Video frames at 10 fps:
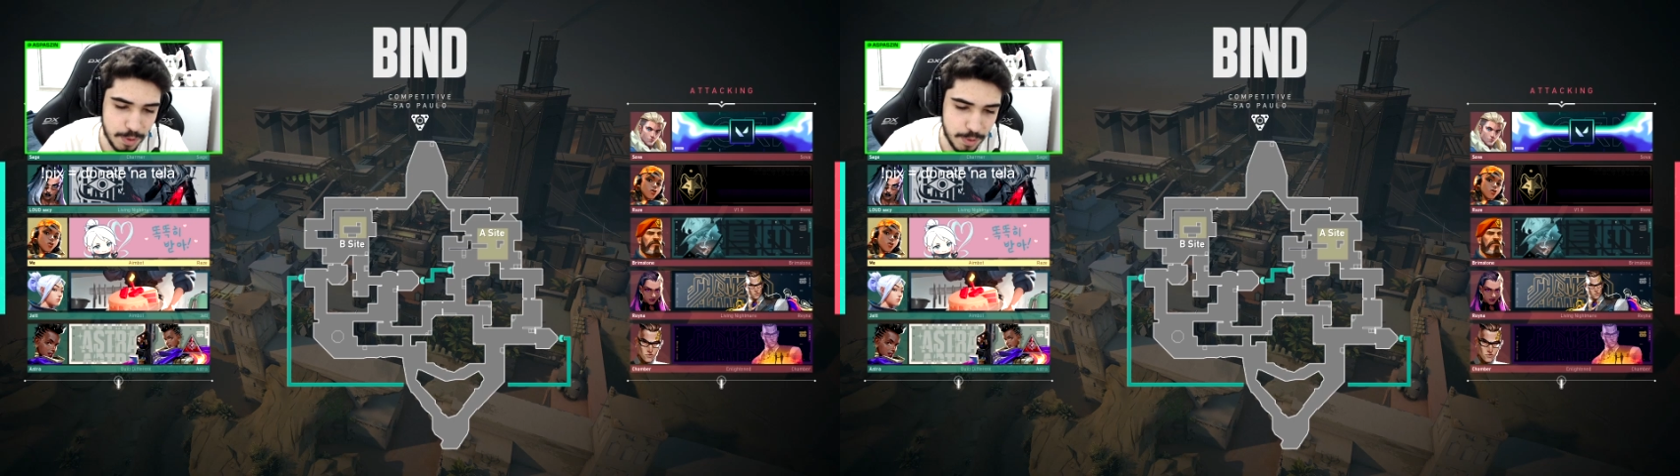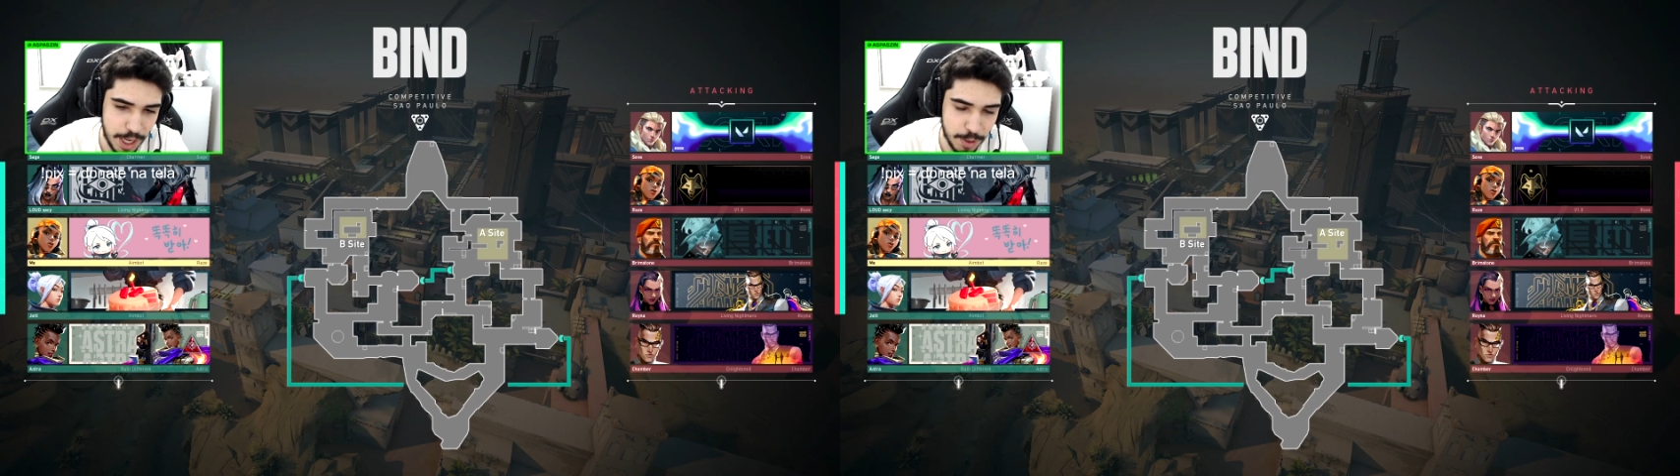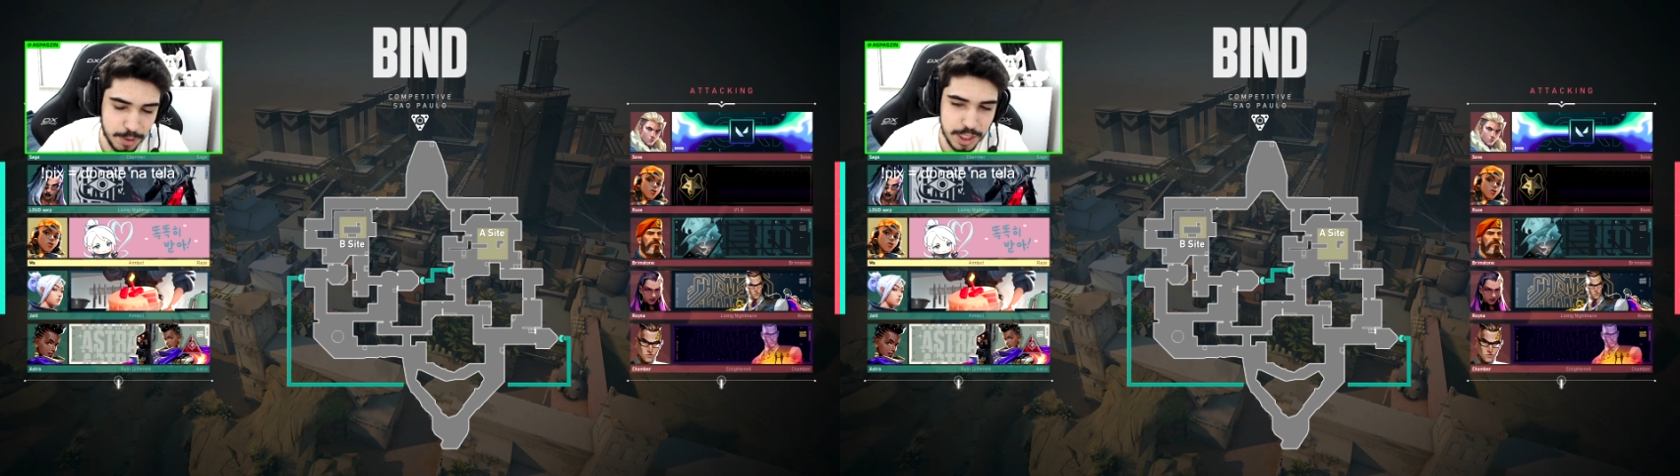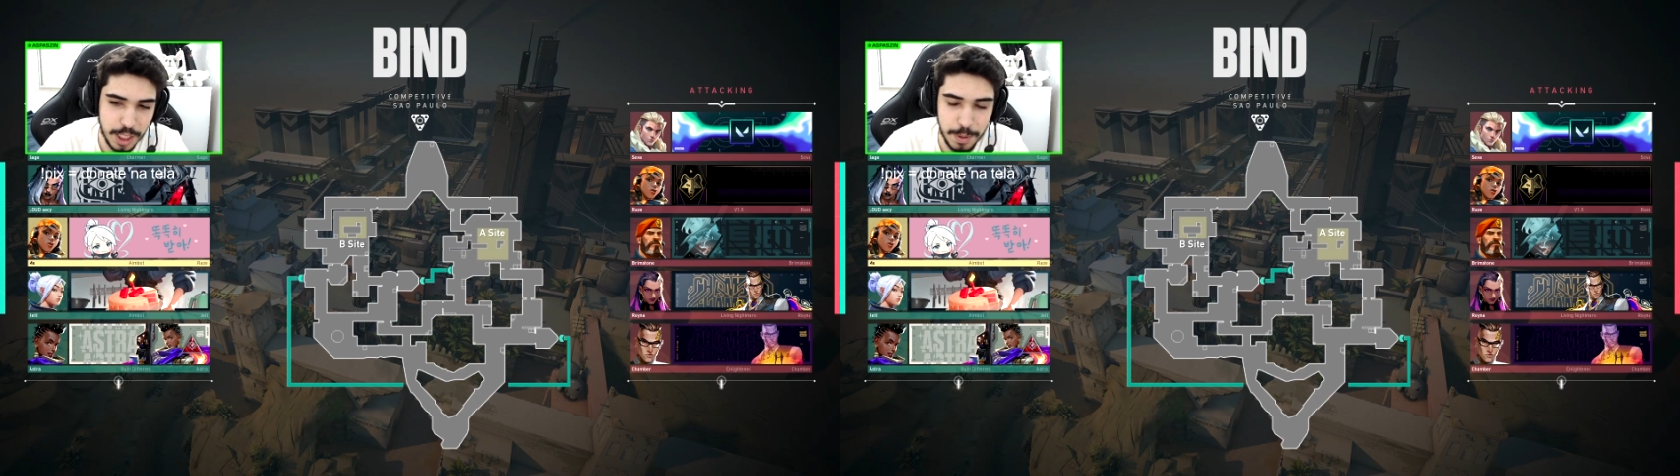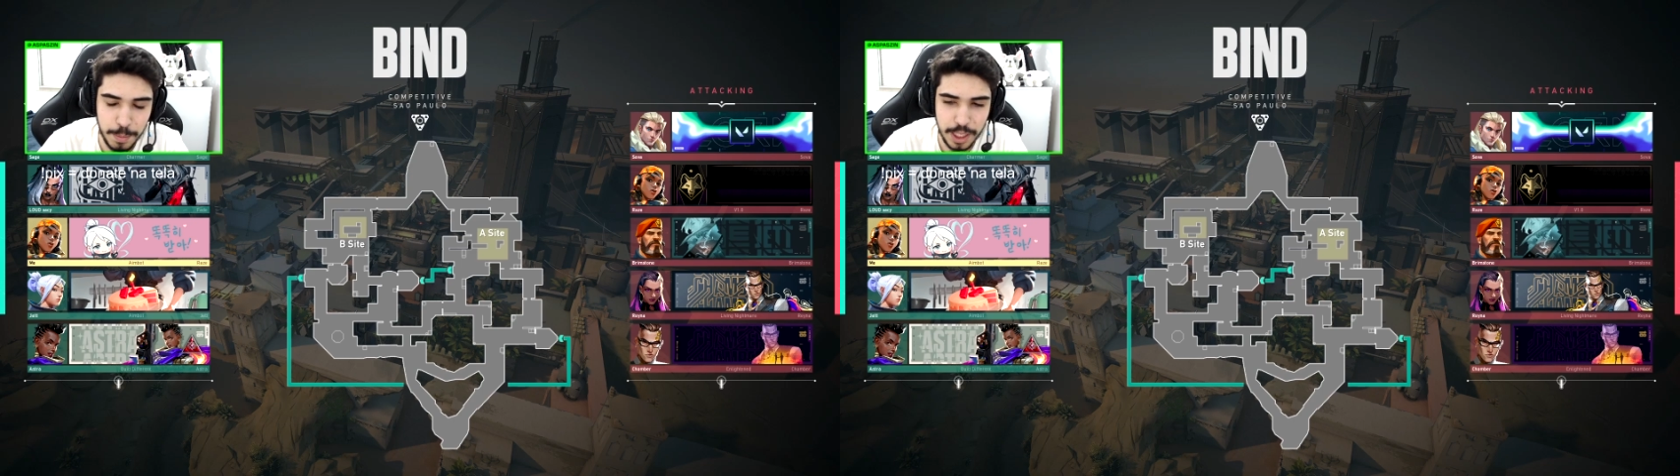ferro no
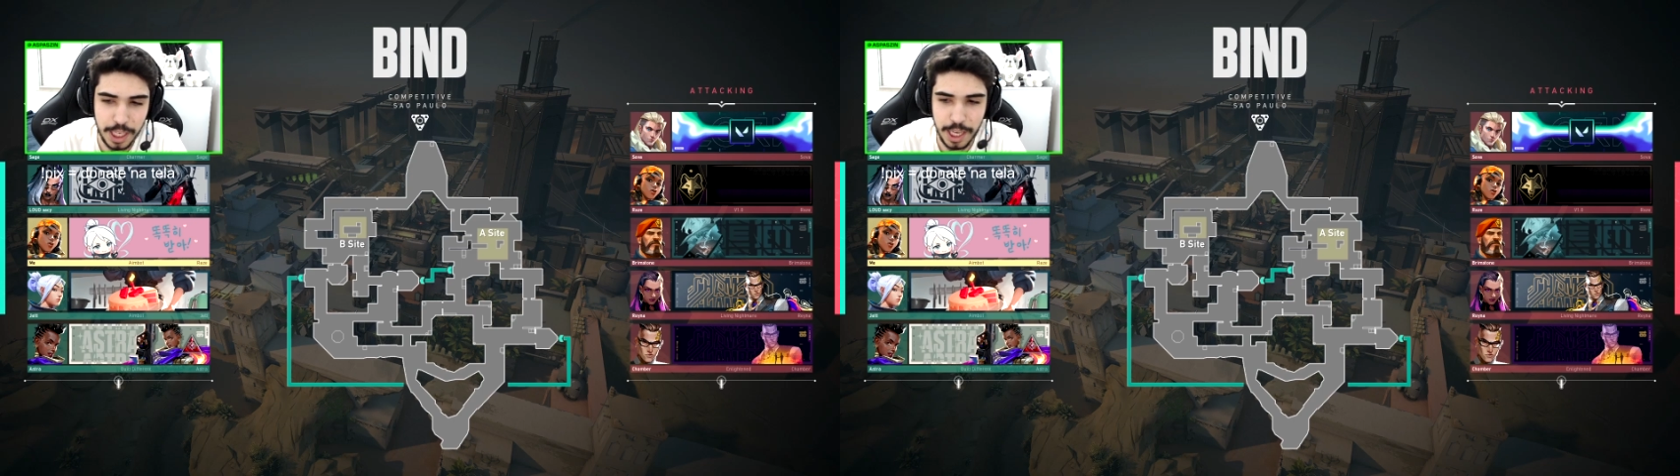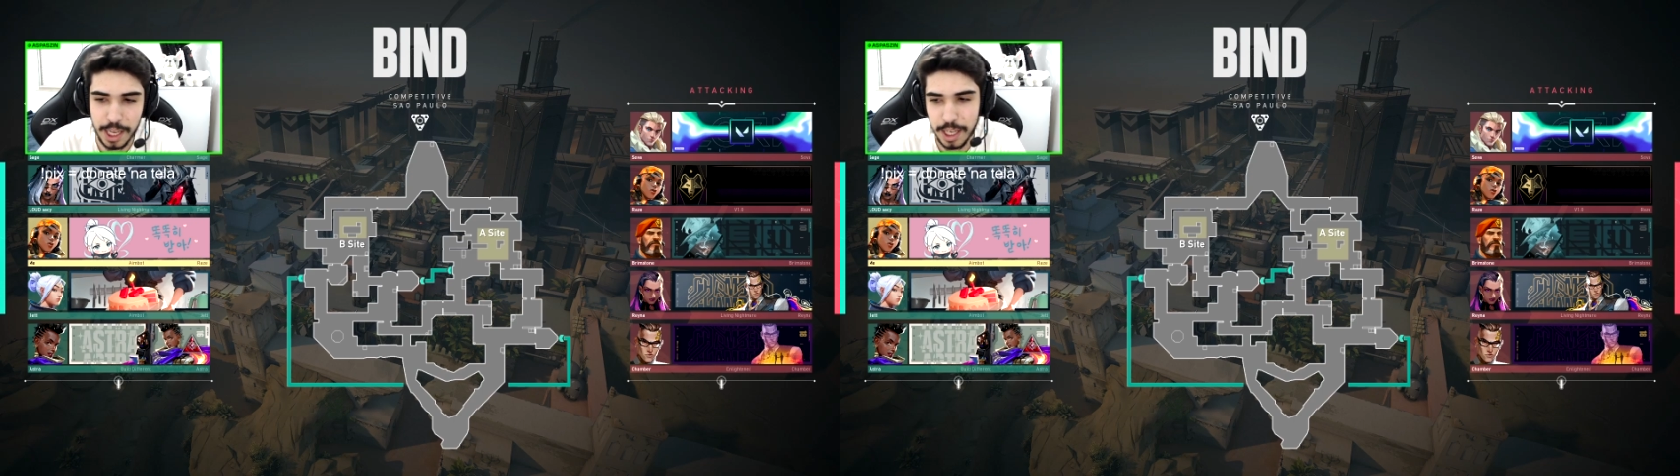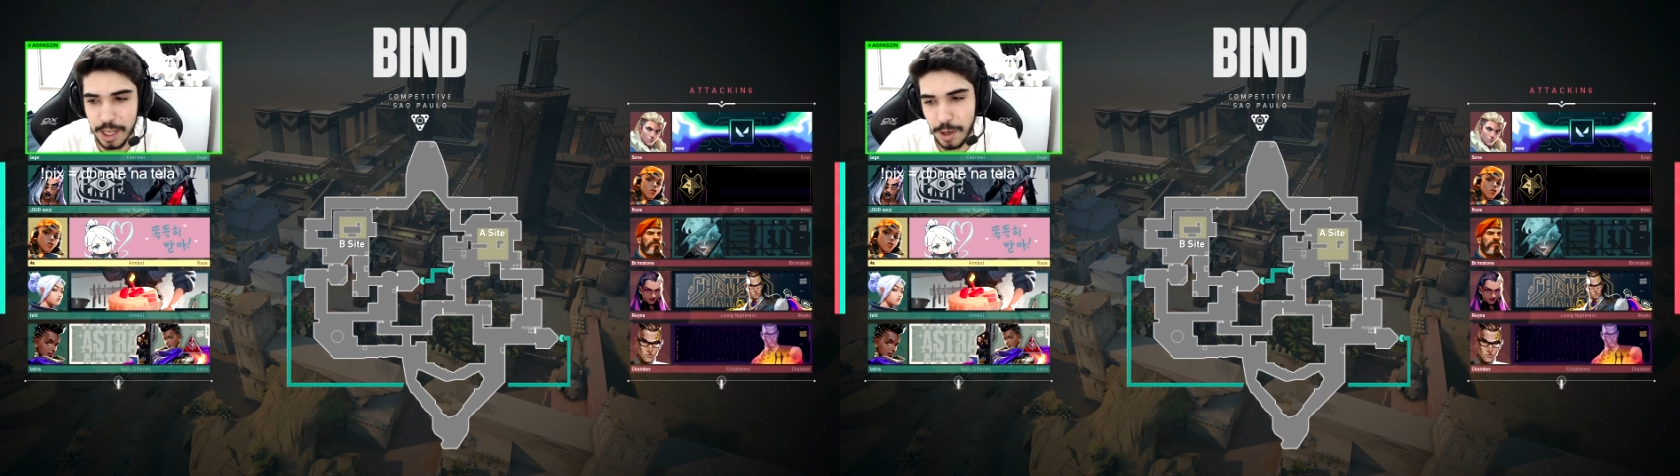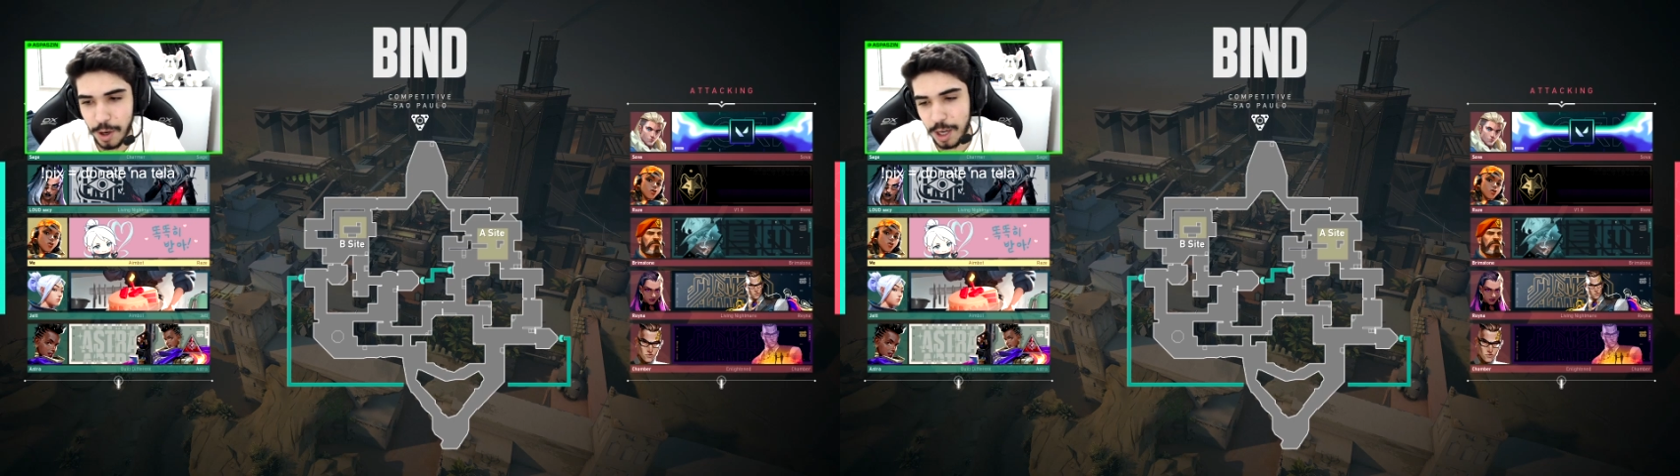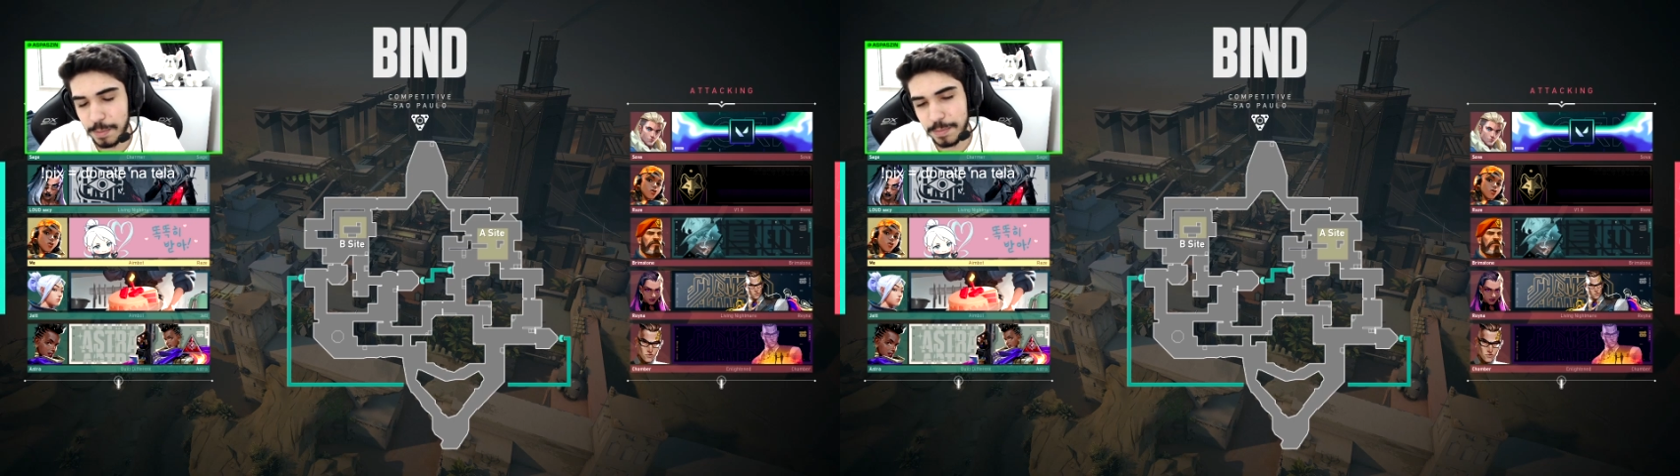time porque,
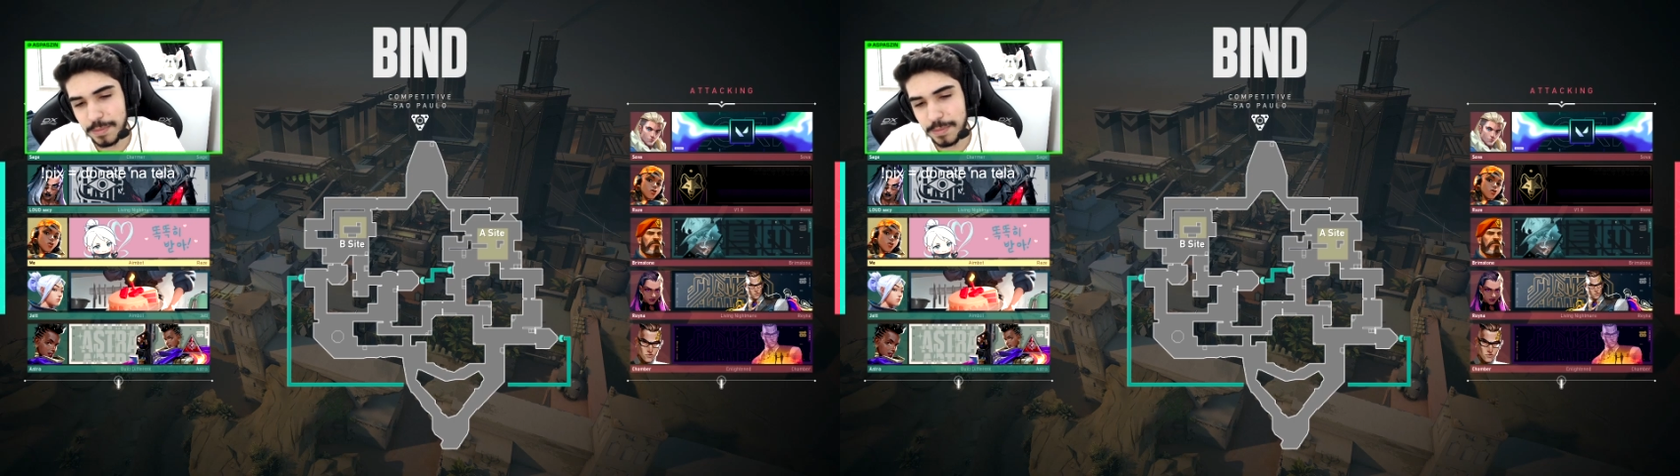ó,